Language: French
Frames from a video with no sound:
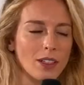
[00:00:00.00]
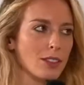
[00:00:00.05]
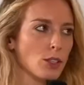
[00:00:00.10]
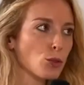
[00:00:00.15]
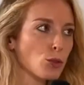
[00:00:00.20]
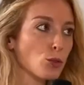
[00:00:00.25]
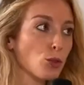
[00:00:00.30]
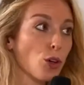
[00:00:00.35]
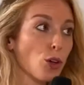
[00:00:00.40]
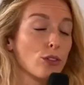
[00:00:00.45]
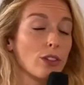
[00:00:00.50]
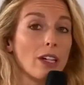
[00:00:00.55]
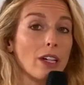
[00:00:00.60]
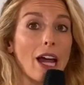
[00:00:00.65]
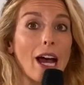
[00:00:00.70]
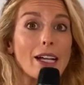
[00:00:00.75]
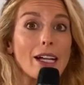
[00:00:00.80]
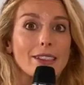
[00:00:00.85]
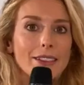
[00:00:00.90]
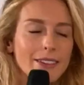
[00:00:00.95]
C'est une
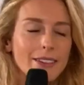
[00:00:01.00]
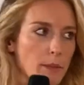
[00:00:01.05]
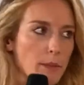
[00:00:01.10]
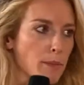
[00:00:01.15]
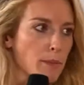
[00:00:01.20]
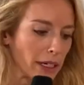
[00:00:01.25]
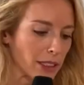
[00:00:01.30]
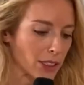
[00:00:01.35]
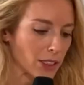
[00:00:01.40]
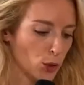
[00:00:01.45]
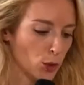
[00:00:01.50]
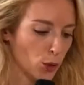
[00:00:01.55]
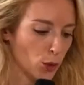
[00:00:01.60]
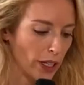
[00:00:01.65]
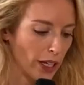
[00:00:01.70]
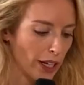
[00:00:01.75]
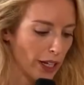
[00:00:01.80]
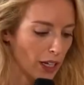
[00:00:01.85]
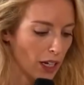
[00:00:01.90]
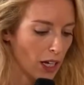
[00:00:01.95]
rentrée assez
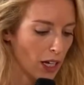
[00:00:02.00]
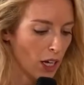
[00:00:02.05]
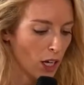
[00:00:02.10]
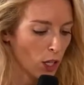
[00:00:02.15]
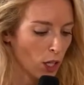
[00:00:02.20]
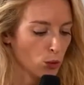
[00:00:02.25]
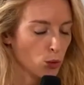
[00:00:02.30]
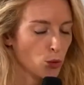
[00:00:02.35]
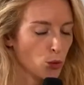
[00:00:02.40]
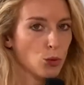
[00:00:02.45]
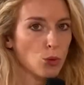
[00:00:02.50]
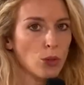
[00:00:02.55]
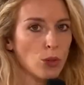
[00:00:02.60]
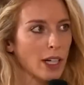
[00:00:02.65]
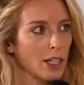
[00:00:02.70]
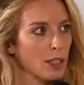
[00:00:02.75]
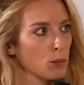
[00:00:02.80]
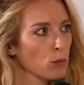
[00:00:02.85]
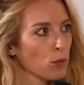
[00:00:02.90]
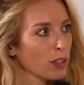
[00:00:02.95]
particulière. Donc
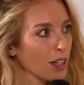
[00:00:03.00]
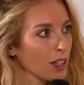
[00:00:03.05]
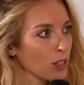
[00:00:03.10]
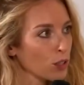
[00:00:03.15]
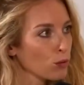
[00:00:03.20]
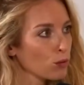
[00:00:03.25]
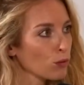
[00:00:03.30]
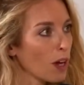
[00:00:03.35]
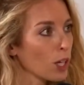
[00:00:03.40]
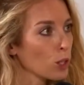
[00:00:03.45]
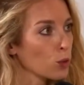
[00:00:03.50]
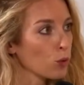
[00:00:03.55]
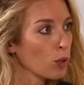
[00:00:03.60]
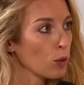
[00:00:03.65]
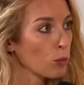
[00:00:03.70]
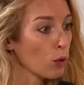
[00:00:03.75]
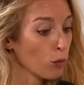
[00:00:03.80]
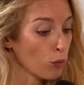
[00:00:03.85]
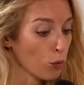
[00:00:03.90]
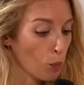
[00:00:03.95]
concrètement, quelles sont
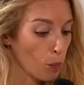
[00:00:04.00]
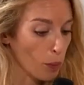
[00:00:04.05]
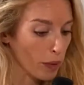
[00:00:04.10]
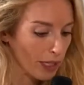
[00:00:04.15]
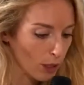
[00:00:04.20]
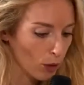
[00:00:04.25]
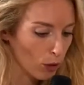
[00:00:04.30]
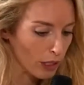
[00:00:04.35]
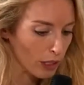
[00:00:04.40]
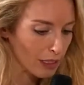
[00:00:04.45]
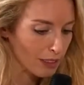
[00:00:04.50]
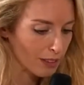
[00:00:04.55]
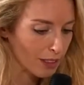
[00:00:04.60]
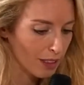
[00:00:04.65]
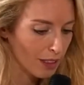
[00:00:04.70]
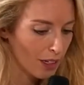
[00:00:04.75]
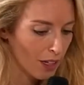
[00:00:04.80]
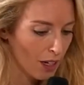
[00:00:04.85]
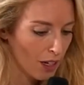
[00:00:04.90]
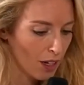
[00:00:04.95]
actuellement vos
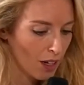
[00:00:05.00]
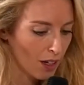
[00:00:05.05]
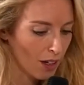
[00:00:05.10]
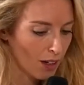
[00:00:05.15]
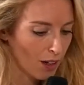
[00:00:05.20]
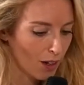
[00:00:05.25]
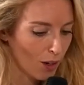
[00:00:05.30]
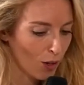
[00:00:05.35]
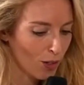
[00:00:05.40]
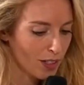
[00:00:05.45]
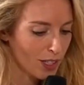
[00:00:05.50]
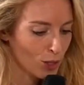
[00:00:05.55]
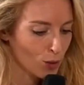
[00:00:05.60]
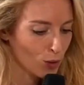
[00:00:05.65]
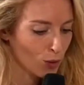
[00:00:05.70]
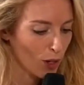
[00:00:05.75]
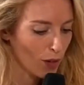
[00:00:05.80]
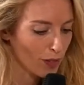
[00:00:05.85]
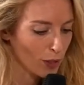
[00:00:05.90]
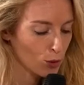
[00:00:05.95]
priorités euh, en
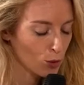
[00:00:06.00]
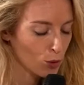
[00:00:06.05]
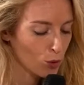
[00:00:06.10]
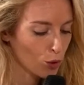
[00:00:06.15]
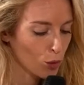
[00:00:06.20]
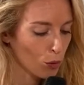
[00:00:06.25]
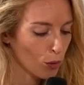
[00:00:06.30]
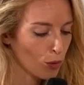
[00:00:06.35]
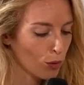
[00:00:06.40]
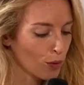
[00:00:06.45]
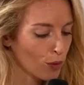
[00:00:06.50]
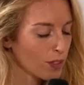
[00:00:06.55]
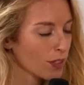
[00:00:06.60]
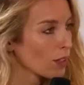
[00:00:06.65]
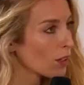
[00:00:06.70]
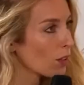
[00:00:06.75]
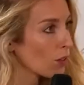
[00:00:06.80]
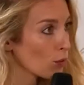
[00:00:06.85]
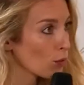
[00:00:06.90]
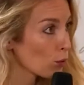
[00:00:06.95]
liaison avec justement
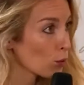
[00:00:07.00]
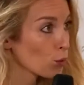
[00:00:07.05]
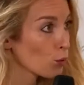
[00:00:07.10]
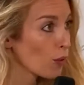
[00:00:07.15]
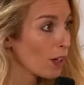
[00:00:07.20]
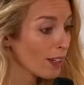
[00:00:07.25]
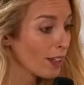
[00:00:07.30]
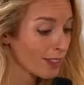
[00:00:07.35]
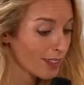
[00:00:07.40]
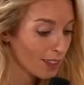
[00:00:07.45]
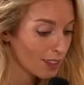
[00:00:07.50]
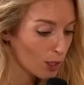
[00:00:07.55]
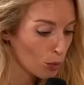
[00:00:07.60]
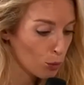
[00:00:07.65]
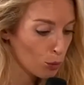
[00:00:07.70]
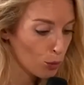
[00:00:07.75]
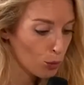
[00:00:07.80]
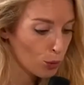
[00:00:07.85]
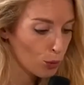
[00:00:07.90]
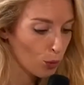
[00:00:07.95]
euh, vos nouvelles
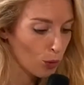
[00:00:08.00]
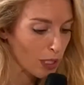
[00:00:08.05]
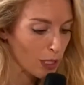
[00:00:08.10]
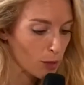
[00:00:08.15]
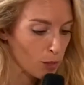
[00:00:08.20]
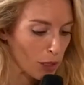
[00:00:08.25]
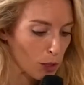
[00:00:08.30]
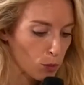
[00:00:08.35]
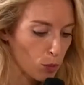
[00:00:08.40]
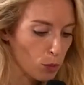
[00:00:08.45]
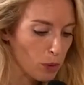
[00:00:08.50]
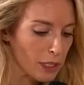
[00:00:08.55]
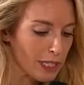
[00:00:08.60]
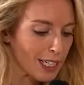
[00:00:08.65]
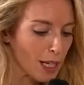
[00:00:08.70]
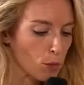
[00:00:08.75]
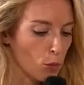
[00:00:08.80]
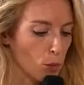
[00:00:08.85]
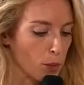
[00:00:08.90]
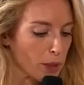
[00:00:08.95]
attributions, l'espace
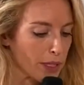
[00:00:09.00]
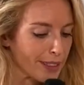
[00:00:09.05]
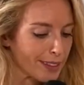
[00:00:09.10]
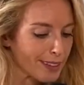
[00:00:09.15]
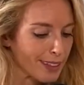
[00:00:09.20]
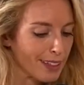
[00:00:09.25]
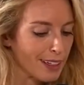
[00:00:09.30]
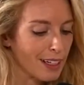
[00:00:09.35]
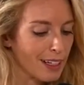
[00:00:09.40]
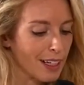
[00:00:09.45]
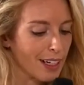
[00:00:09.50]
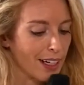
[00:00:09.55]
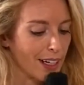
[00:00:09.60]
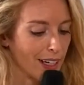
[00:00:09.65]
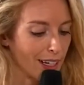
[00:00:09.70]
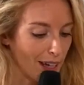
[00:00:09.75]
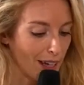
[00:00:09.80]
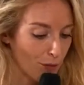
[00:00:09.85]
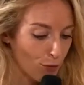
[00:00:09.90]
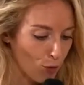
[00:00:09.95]
public, la mobilité,
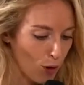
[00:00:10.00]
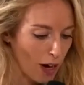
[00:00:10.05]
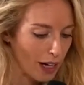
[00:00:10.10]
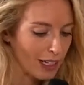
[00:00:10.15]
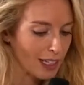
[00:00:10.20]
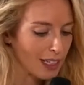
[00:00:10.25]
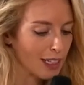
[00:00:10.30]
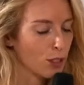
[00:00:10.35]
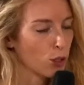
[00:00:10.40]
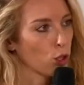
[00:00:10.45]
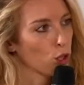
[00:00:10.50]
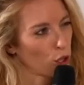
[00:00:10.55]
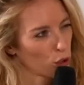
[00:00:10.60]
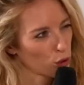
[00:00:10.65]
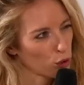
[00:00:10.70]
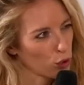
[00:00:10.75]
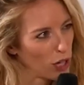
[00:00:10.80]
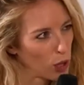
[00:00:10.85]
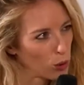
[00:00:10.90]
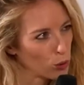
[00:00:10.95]
les avoiries, le
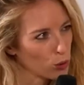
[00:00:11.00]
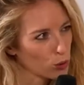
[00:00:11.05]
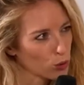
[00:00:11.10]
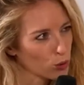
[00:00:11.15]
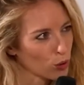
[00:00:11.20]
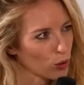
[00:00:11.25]
code de la route